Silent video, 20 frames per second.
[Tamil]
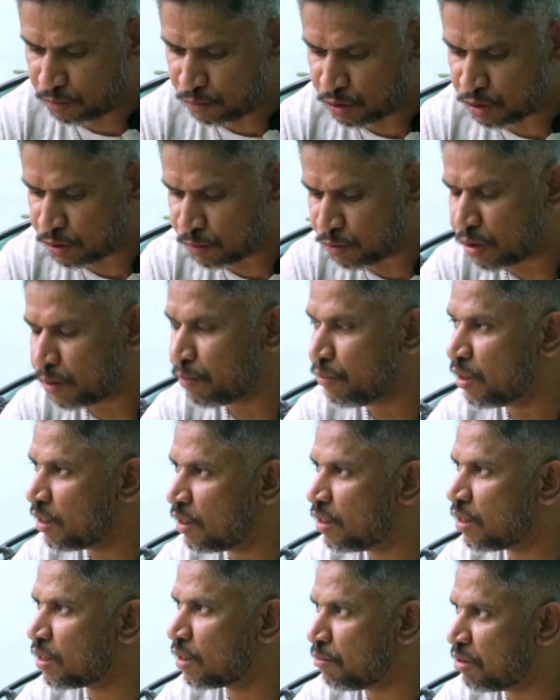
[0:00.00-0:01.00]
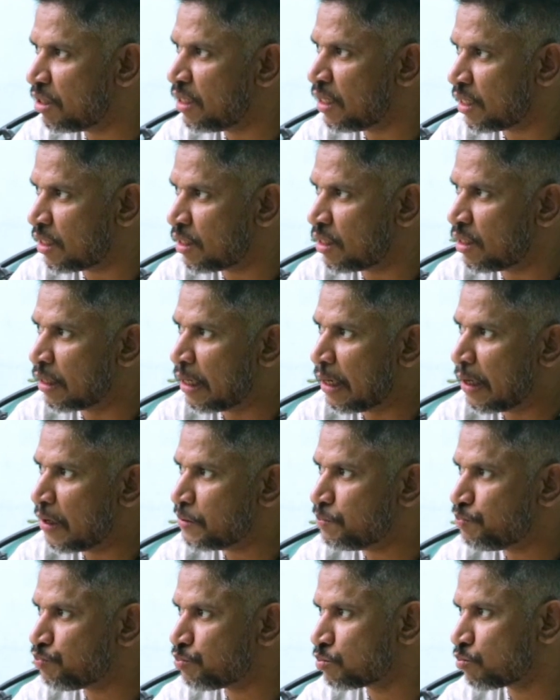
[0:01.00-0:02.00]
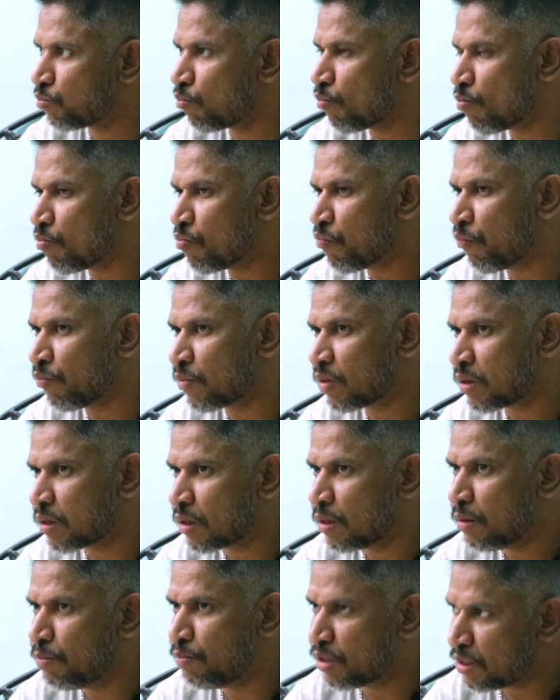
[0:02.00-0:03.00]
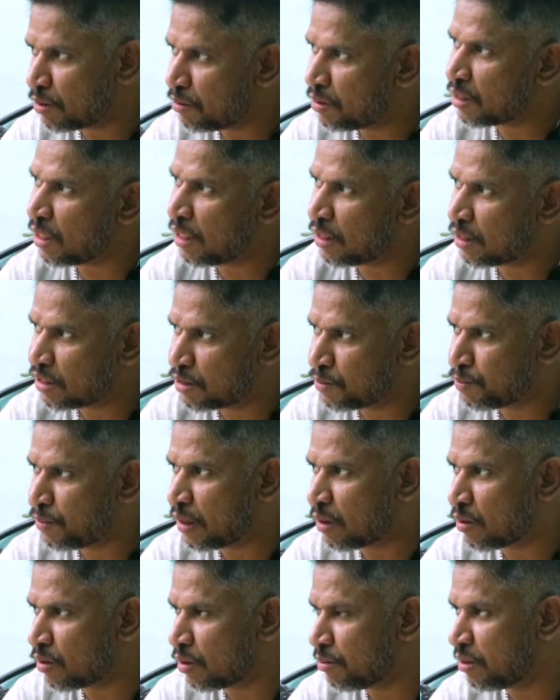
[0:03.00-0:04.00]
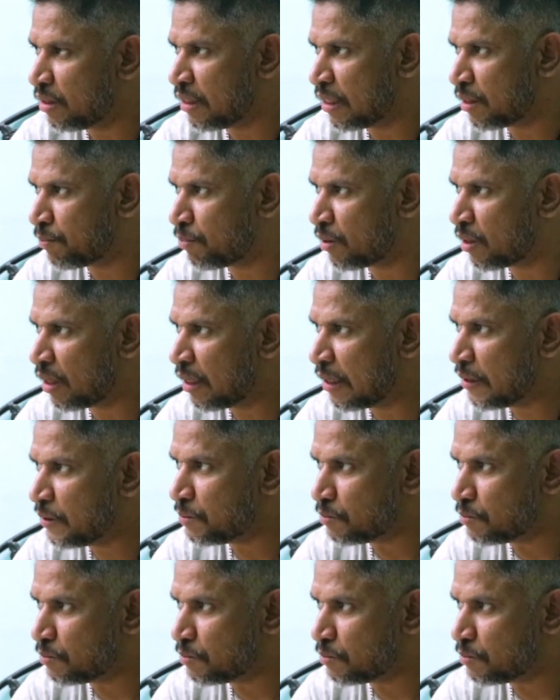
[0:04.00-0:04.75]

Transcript: மொத்தமாக ஒரு பிகினருக்கு எப்படி டயட் எடுக்கலாம் மற்றபடி கான்டெஸ்ட் பண்ணுறவங்க எப்படி டயட் பண்ணலாம்